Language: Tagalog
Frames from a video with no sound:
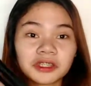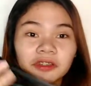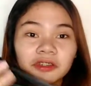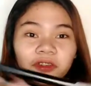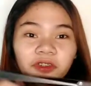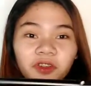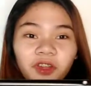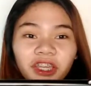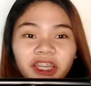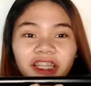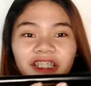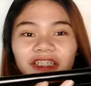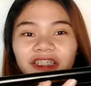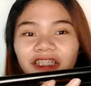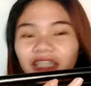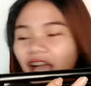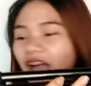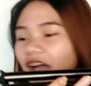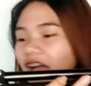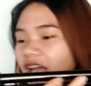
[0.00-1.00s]
siguro. Ayan
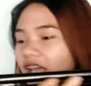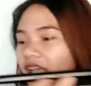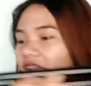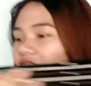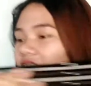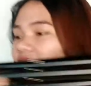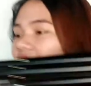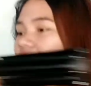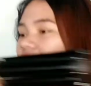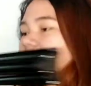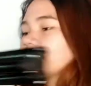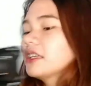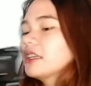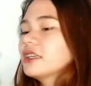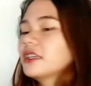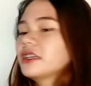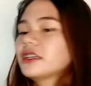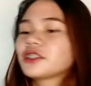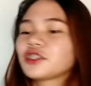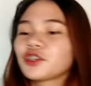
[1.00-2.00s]
siya.
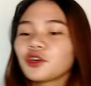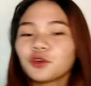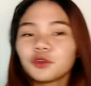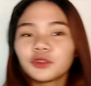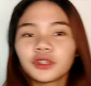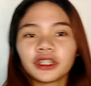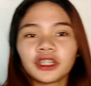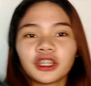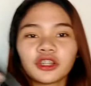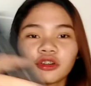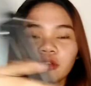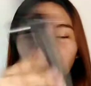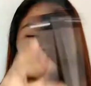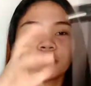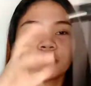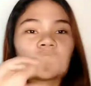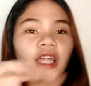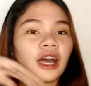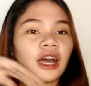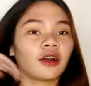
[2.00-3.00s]
So, tignan ko
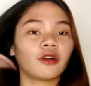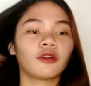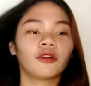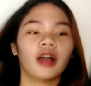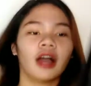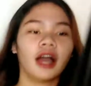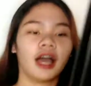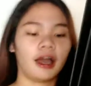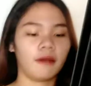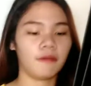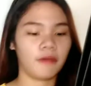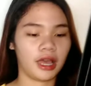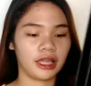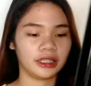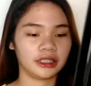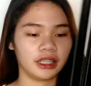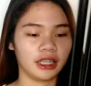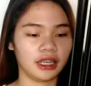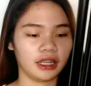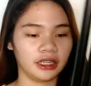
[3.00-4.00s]
muna kung
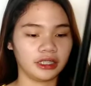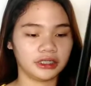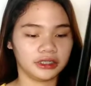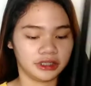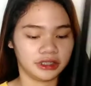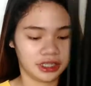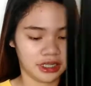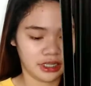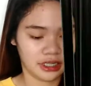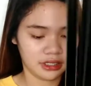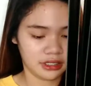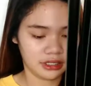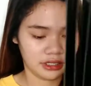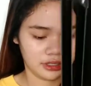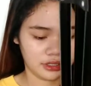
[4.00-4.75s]
hahaba talaga siya.